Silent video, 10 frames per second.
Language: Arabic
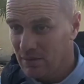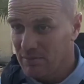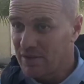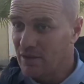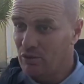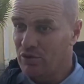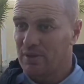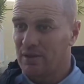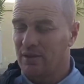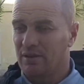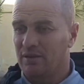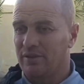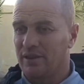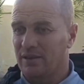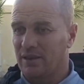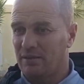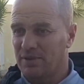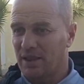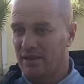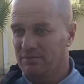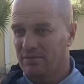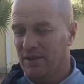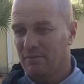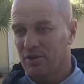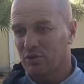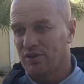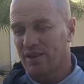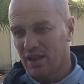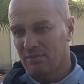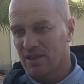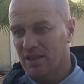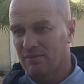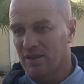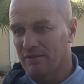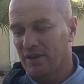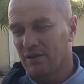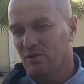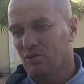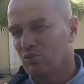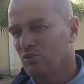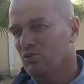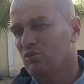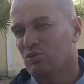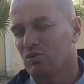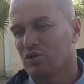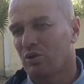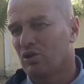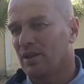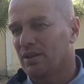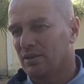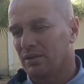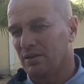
ما نستهزوش من الفريق تاع مستغلب باسكو يستاهل المرتبه اللي راه فيها ونشكرهم على